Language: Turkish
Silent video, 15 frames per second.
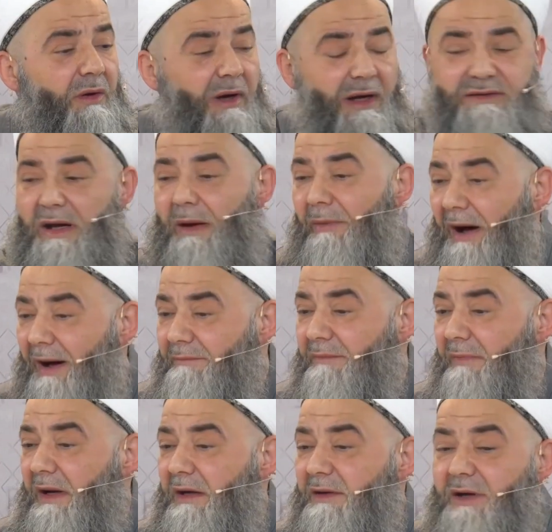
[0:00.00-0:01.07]
E
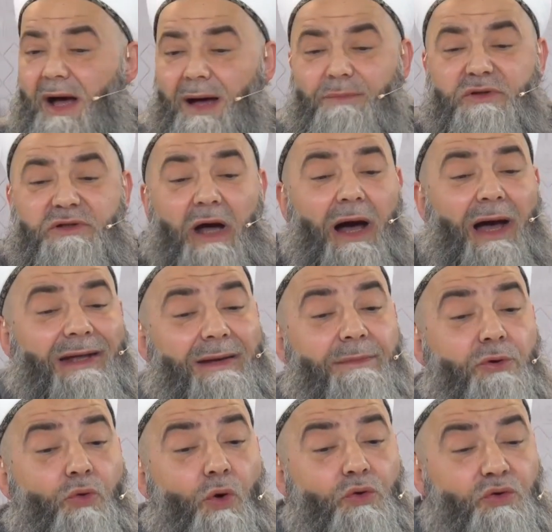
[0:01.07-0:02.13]
tamam. Rabıta ayrı
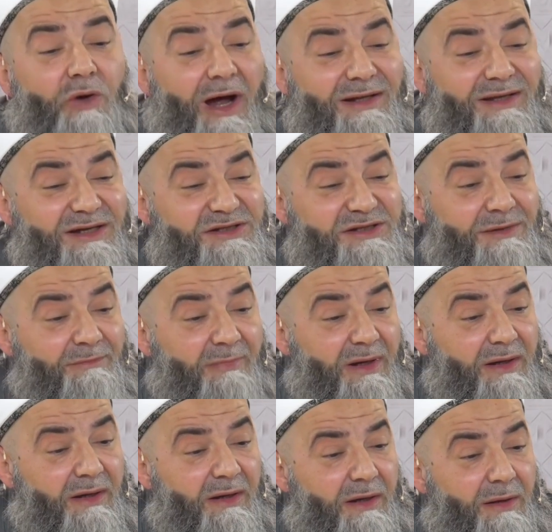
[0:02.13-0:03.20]
bir konu kardeş.
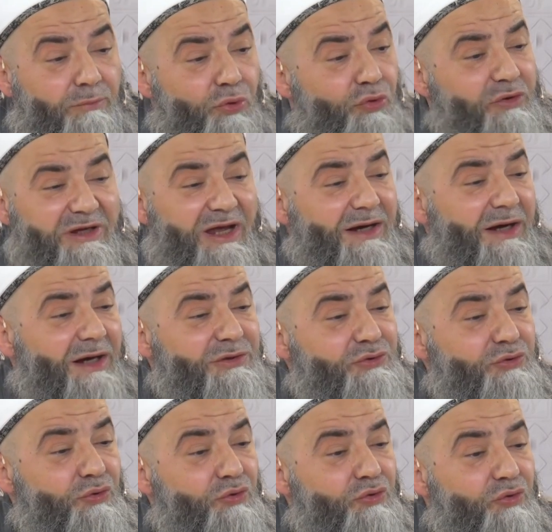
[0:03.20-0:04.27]
Bunu niye
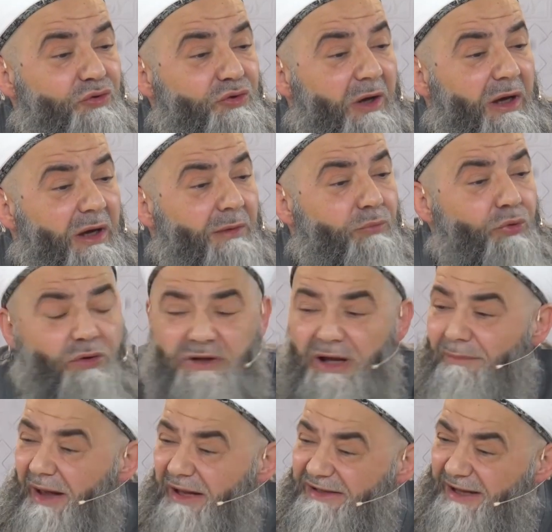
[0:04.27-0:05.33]
karıştırıyorsunuz?
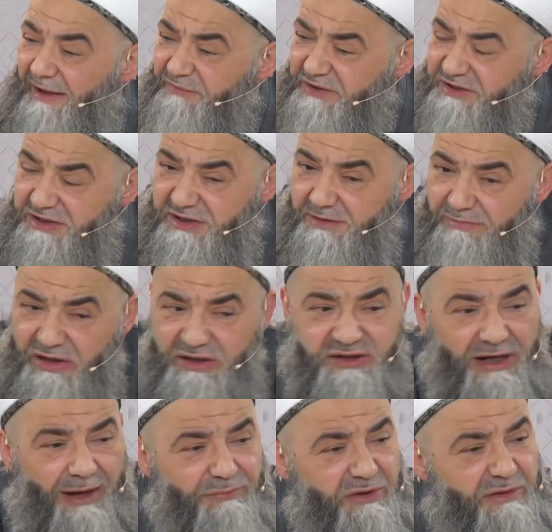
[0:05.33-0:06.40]
Burada ben nefis için bir iş
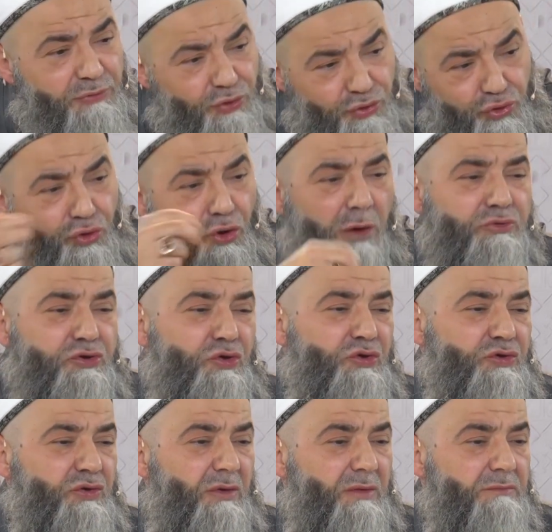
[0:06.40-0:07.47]
yaptığımı düşünüyor
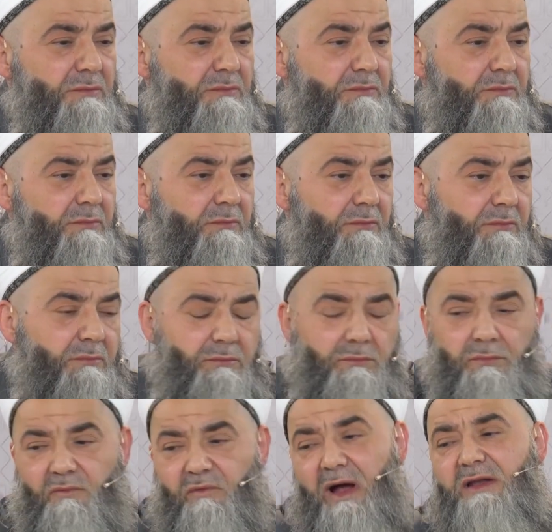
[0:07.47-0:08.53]
musunuz?
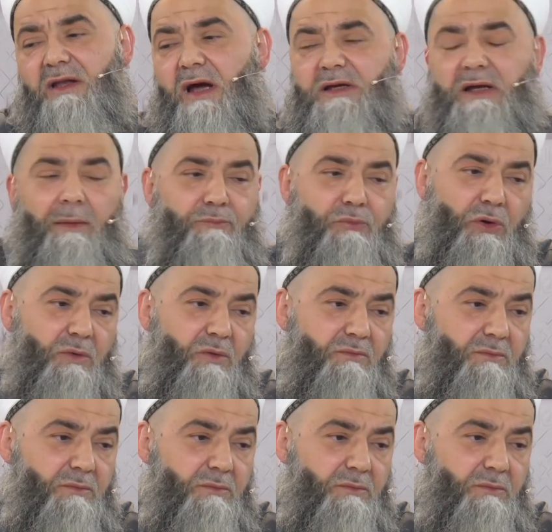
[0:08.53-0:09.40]
Vallahi yapmıyorum.